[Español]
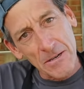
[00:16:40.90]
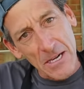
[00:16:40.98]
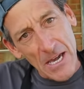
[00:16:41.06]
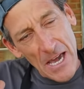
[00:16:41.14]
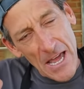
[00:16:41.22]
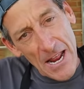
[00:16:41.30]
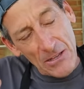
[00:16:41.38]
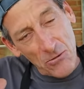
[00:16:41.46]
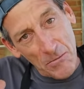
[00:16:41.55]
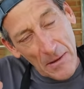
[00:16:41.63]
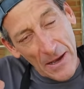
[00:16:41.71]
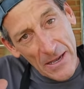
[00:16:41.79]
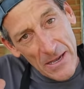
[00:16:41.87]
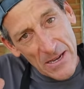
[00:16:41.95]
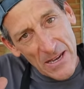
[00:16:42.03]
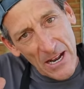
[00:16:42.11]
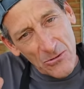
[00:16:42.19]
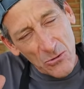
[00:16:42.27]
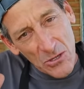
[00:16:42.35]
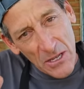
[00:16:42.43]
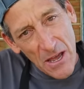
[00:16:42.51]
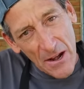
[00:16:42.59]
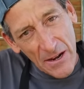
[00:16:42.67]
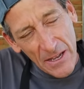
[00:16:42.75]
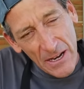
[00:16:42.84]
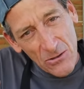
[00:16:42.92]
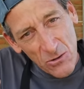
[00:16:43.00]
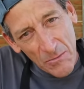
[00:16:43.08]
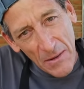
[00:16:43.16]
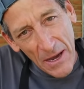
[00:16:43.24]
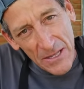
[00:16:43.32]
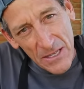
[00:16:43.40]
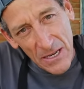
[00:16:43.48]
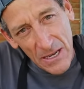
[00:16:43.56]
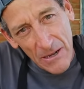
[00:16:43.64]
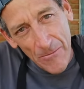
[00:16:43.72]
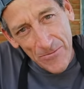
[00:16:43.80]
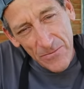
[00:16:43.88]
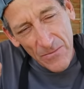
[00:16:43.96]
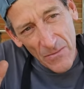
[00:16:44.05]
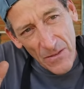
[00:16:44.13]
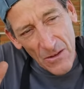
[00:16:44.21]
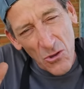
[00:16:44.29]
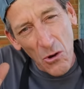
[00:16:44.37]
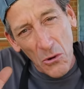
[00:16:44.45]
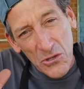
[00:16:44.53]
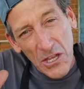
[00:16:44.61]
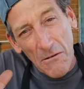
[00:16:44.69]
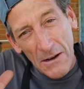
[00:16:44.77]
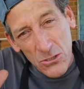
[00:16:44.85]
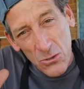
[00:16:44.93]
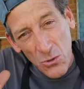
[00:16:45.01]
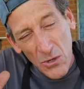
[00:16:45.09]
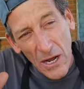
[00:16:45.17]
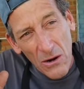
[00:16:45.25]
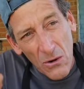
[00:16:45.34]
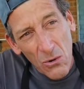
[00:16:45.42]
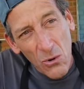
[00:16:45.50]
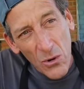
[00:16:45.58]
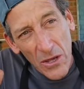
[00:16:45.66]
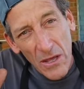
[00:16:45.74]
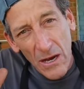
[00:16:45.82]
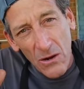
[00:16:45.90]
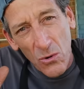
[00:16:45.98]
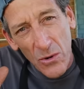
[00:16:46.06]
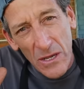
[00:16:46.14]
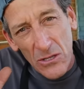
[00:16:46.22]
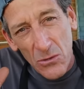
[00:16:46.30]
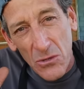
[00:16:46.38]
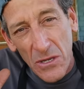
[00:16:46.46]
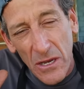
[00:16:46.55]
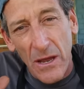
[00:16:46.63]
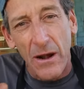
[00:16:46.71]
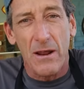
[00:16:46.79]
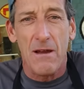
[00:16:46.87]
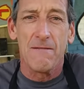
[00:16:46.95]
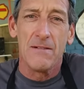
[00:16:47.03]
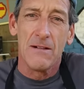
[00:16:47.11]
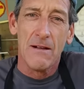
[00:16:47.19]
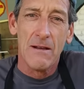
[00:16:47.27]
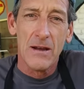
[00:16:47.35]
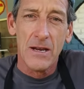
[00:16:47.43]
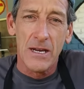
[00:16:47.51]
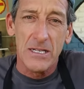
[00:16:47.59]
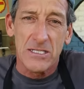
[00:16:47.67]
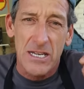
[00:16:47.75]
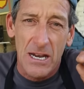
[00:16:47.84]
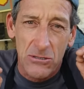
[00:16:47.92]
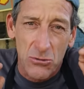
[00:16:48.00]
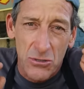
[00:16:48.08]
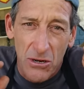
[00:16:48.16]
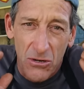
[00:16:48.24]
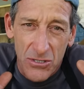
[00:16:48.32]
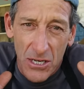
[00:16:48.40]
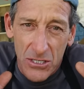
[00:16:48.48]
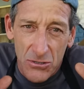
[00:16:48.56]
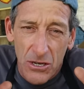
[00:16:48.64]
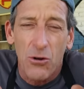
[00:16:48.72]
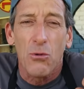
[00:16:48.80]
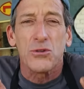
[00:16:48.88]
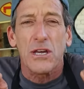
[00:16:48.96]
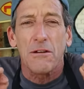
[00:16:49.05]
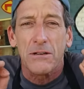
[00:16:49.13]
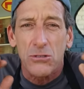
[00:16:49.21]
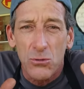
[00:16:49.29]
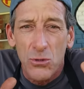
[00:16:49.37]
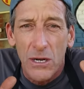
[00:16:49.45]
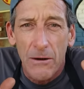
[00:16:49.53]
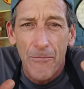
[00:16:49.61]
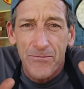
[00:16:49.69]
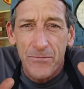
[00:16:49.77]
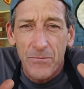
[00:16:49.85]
Quiera tu país, quiera tu tierra, quiera tu patria. No botes basura, cuida, cuida tu tierra. Enséñale a tus hijos eso, a no botar basura.